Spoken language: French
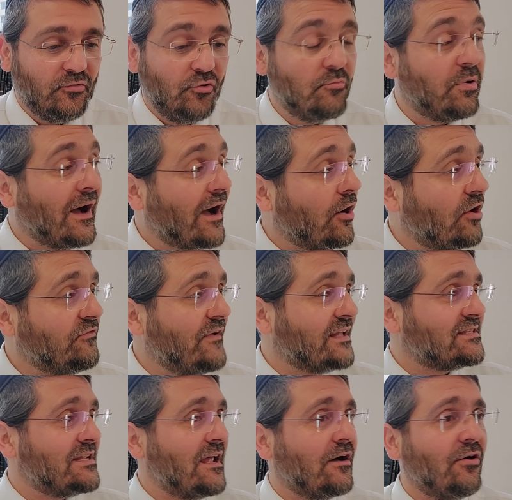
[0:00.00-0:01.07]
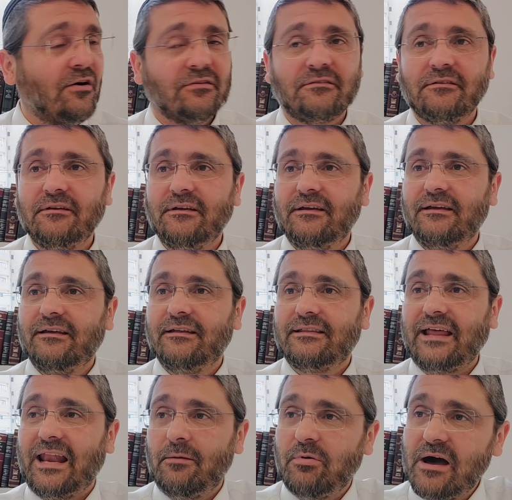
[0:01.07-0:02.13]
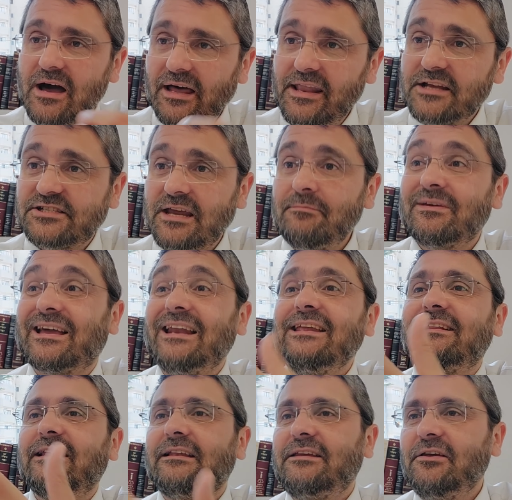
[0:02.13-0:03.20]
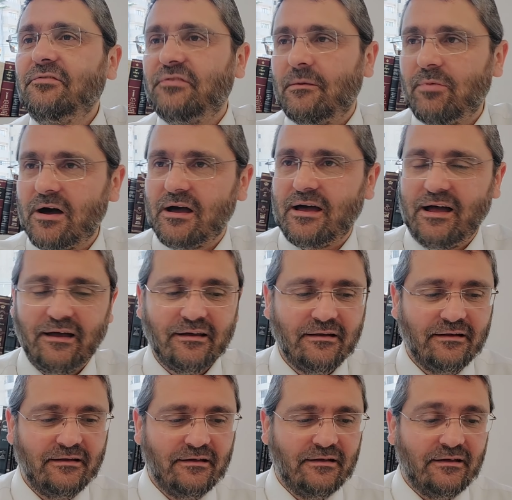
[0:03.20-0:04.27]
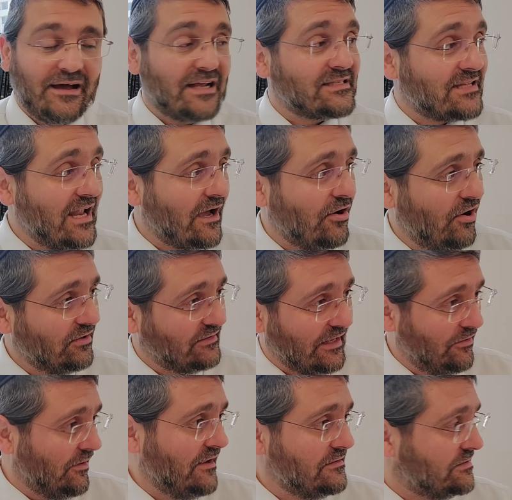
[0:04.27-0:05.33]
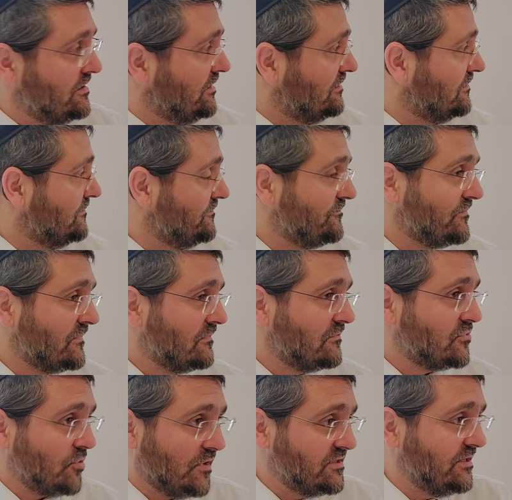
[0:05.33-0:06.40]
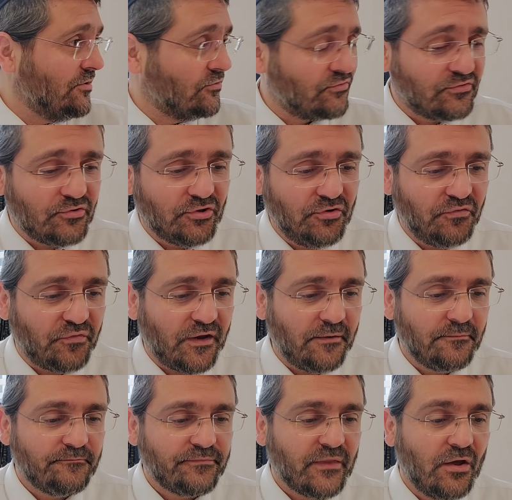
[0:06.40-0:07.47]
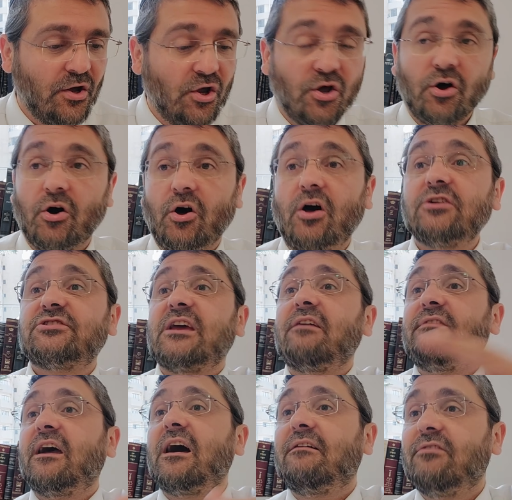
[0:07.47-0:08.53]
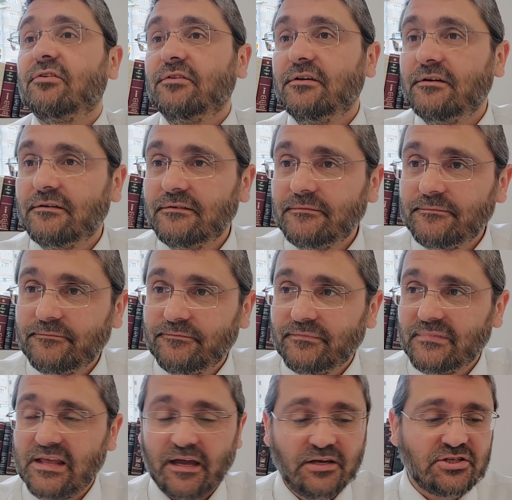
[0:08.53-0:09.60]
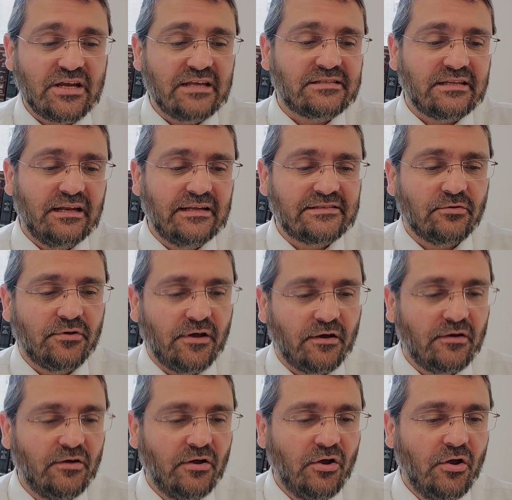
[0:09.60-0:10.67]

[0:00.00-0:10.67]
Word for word: Ou brachot d'atzlachot. T'as la bracha d'Hachem, qualitatif la bracha. Atzlachot, t'as une réussite. Tu réussis dans tout ce que tu fais. Rocher bechavod. La richesse et les honneurs.